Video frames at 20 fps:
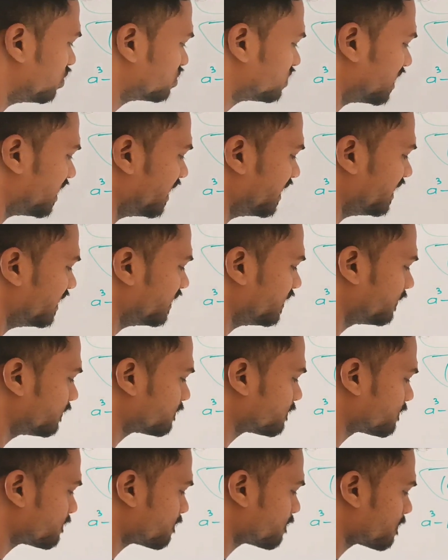वो होता है
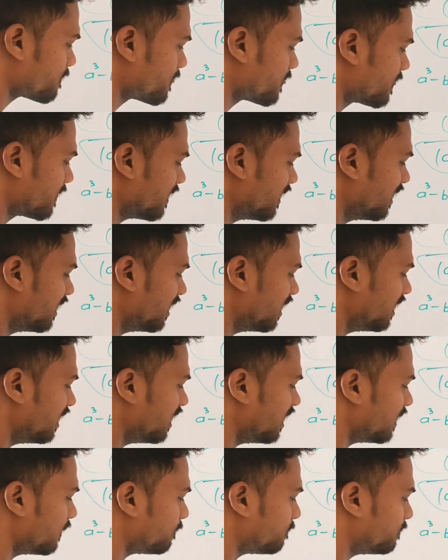
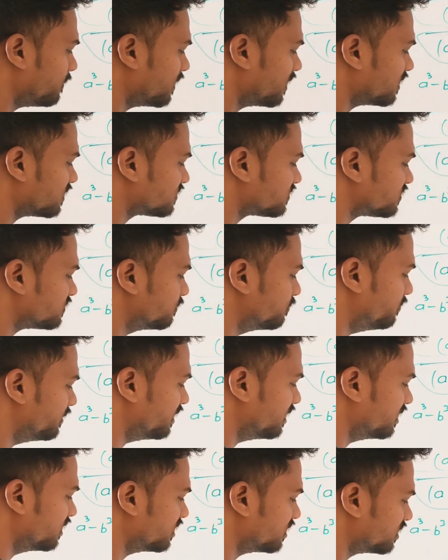ए प्लस
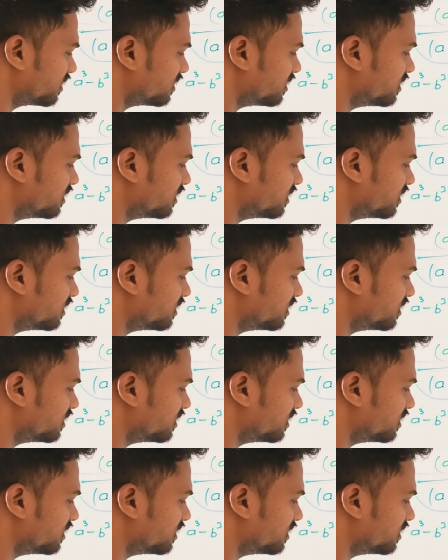बी